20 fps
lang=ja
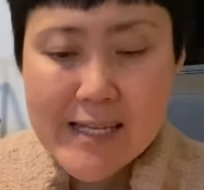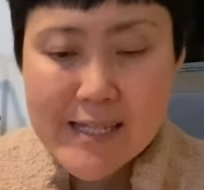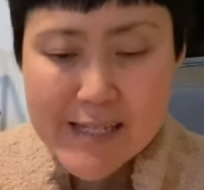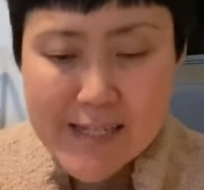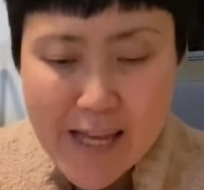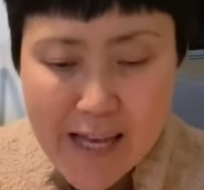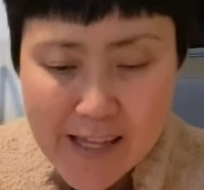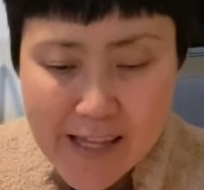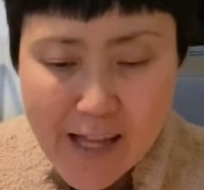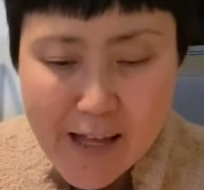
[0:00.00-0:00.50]

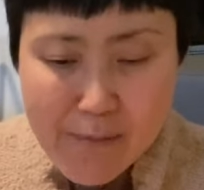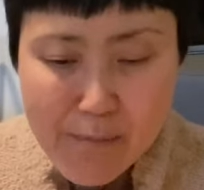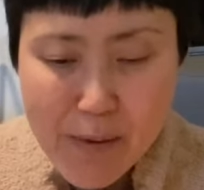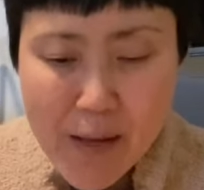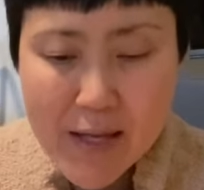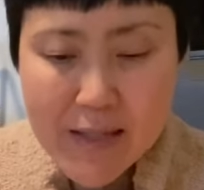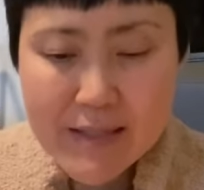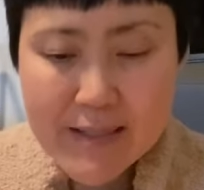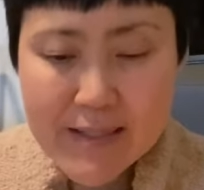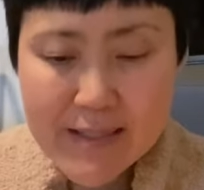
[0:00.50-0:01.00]
7
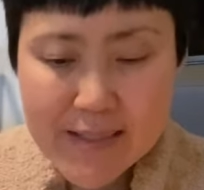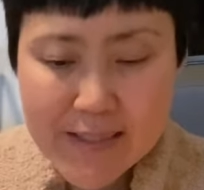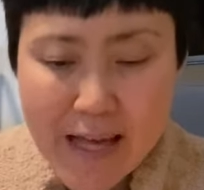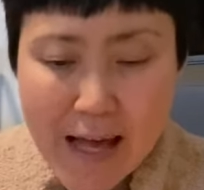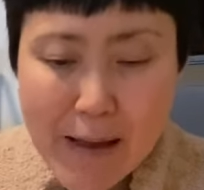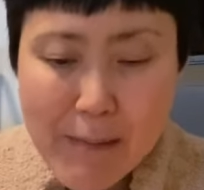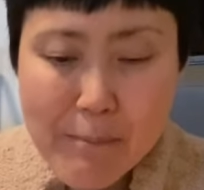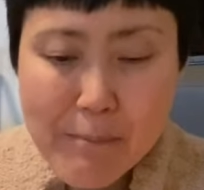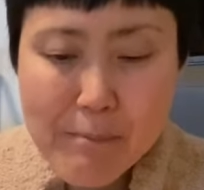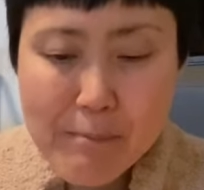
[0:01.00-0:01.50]
万
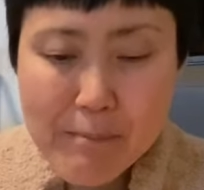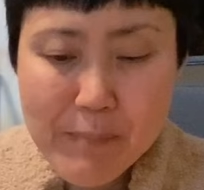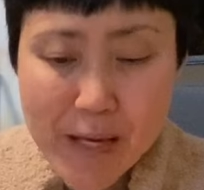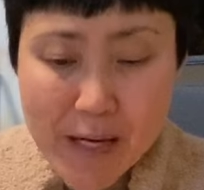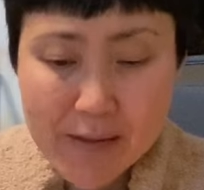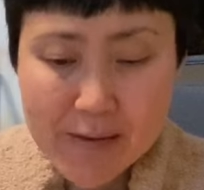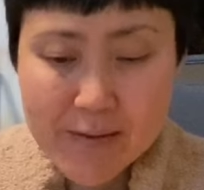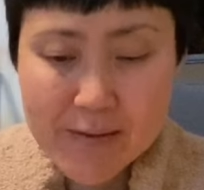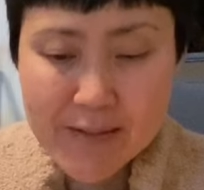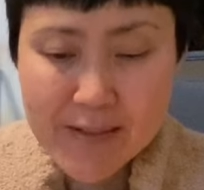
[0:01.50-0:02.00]

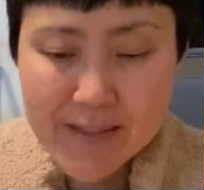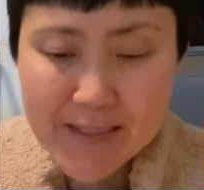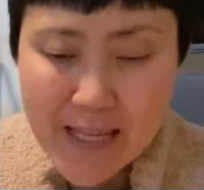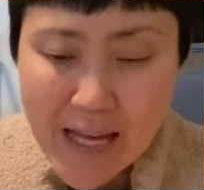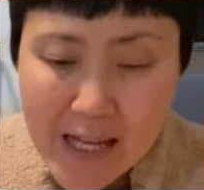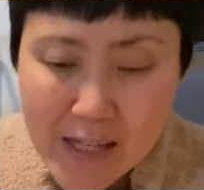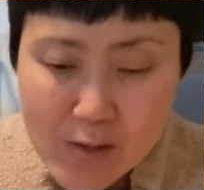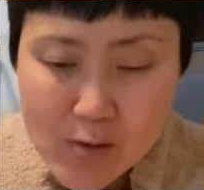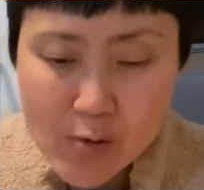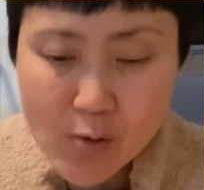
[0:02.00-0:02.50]

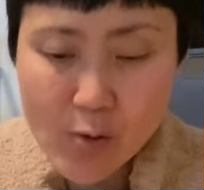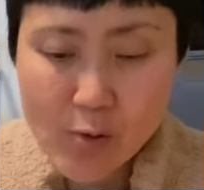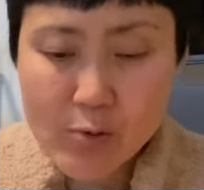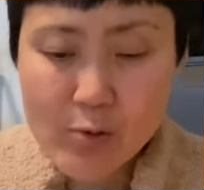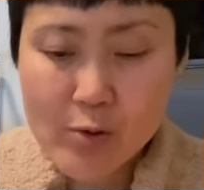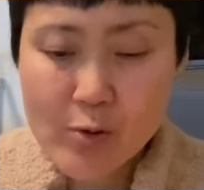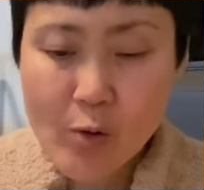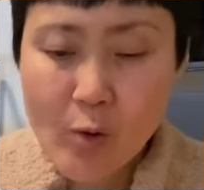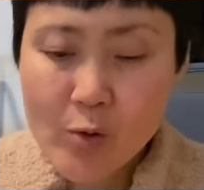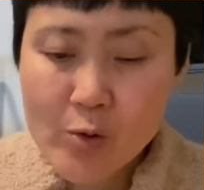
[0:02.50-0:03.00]
303ドル
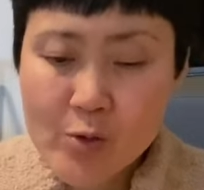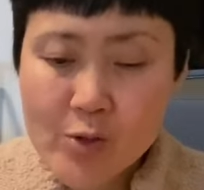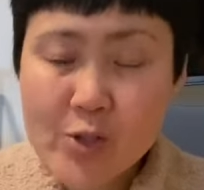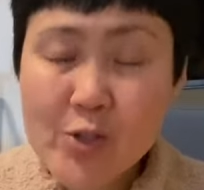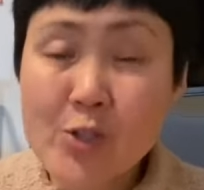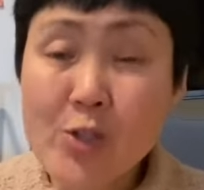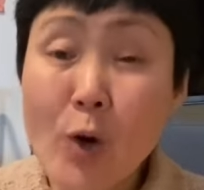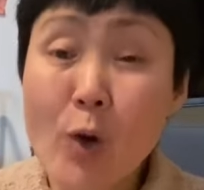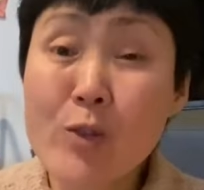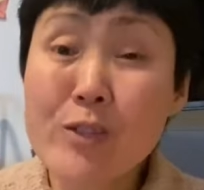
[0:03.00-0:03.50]

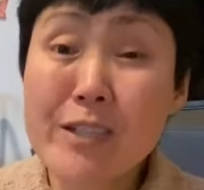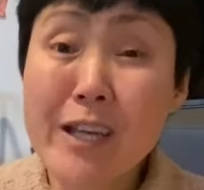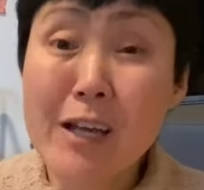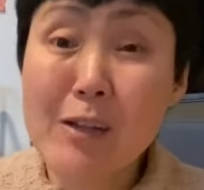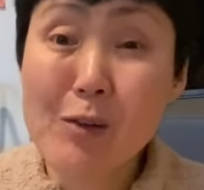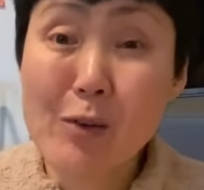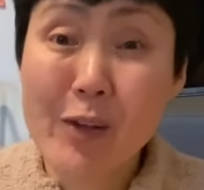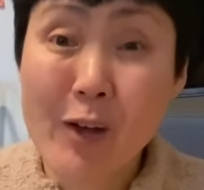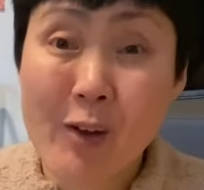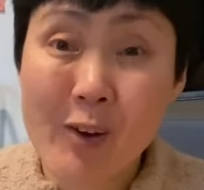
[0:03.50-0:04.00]
64
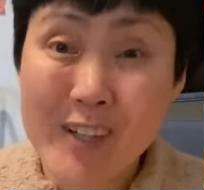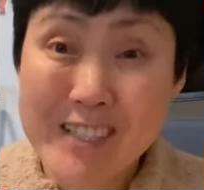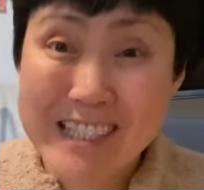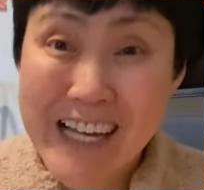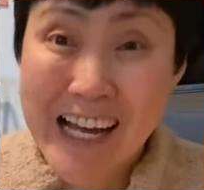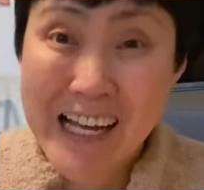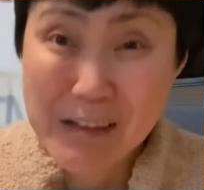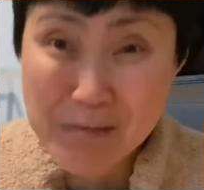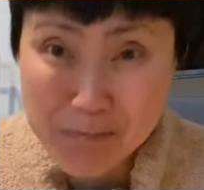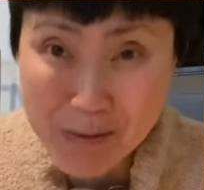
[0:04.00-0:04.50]
セントでご
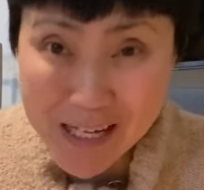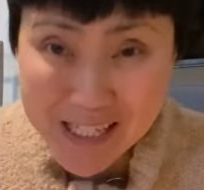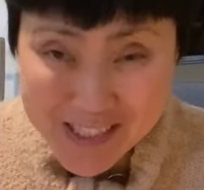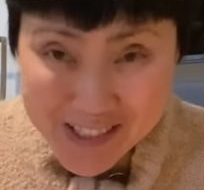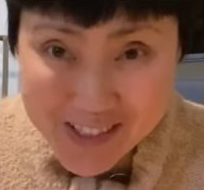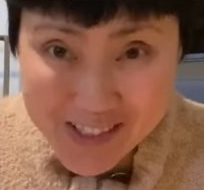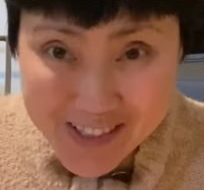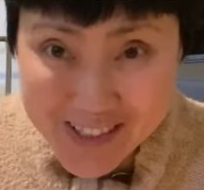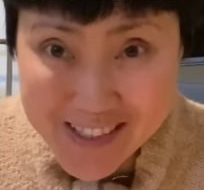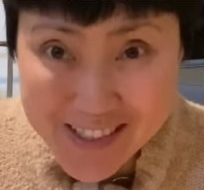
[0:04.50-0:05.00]
ざいま
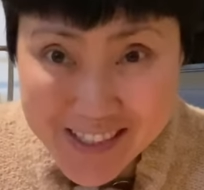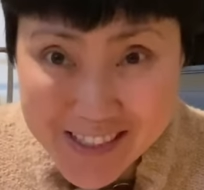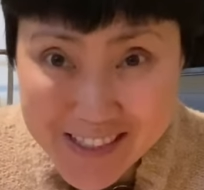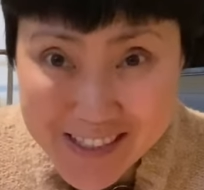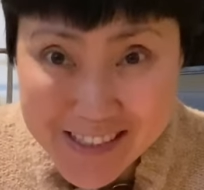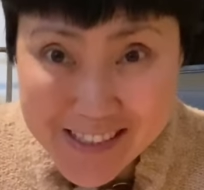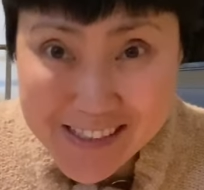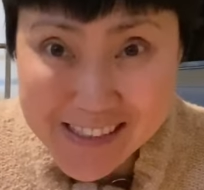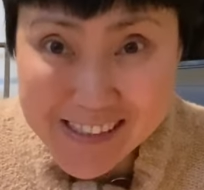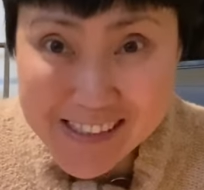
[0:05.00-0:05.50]
す。